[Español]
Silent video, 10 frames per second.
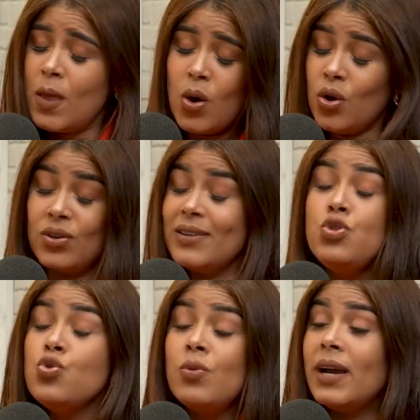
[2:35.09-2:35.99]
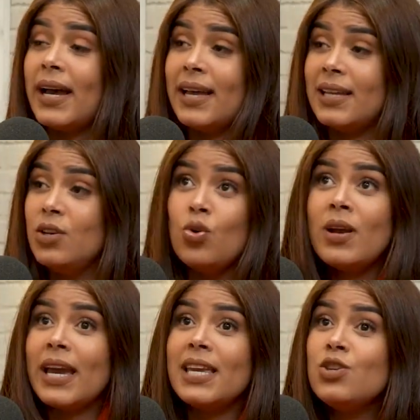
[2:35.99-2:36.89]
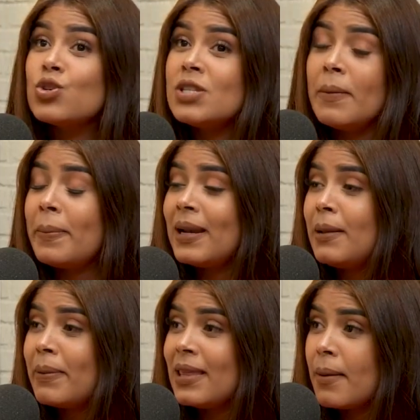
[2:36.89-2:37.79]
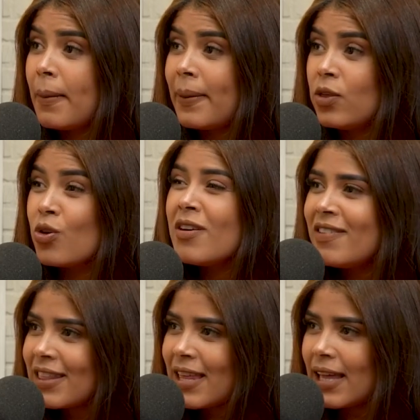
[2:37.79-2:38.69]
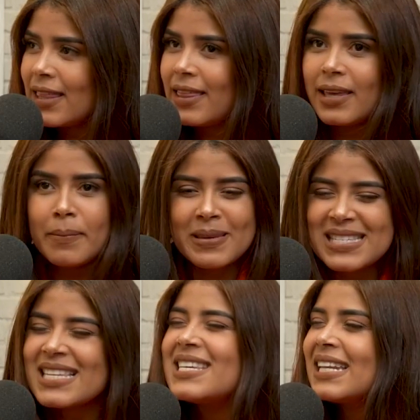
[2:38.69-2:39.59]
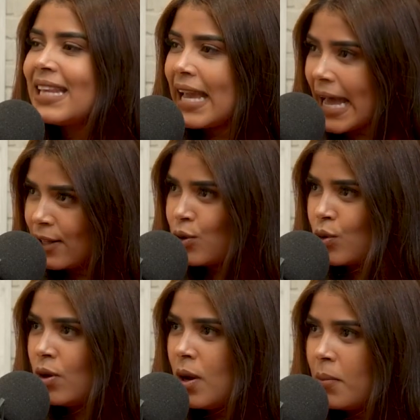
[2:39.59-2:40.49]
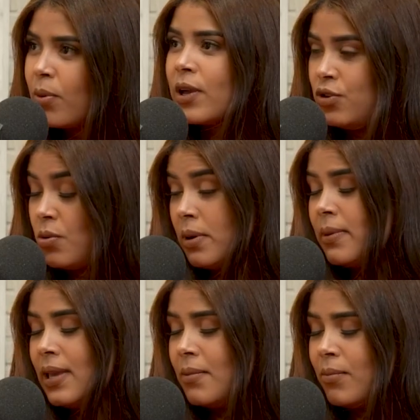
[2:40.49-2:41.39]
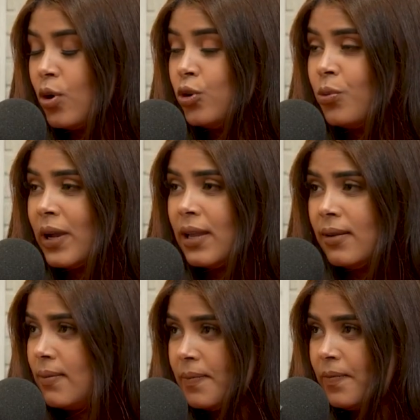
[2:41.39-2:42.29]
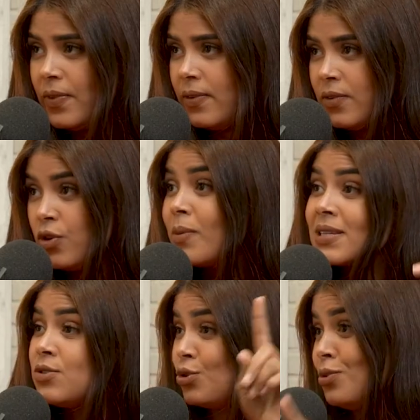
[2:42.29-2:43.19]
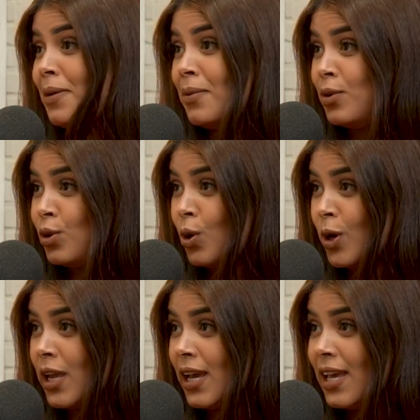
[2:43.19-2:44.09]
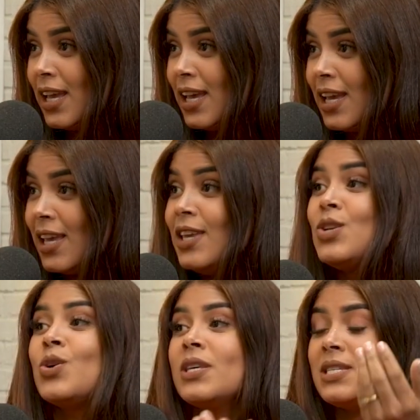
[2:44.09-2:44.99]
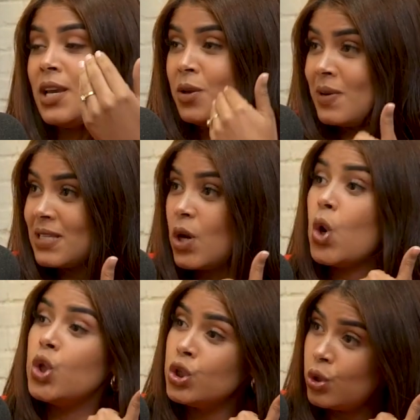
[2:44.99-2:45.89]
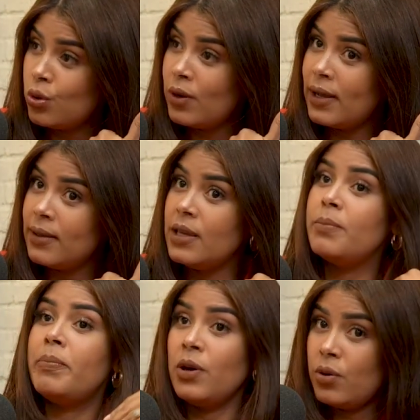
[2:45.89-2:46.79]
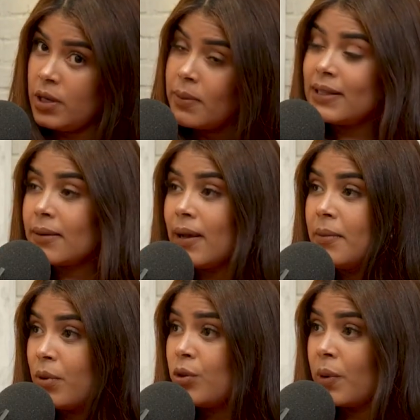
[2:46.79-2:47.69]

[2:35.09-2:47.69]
No, nunca, nunca. Y yo siempre le pedía a papá Dios, de verdad, desde que empecé a hacer teatro, porque yo me veía en Broadway. Yo, iba, yo estudiaba odontología y yo decía que yo iba a ser odontóloga, y, pero iba a trabajar en Broadway.